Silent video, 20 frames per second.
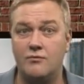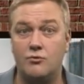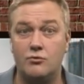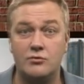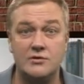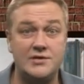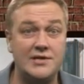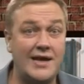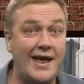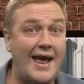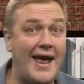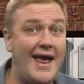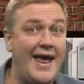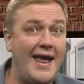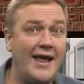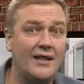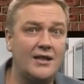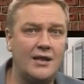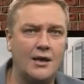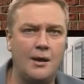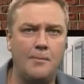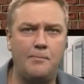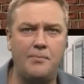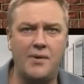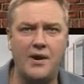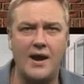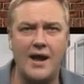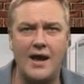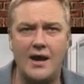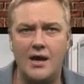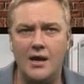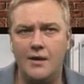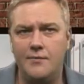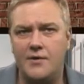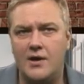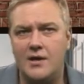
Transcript: друзья, это прорыв.